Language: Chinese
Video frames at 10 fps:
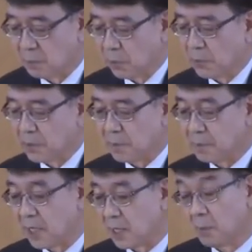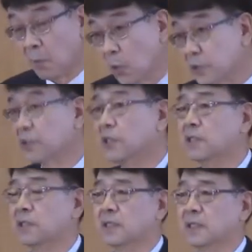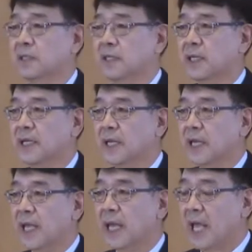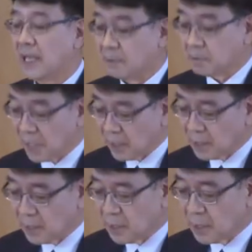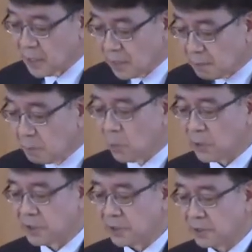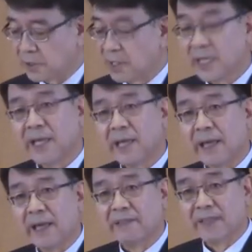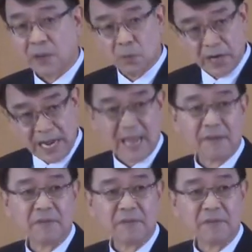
所以从这个意义上，我说亚当和夏娃有会死和不死的可能性。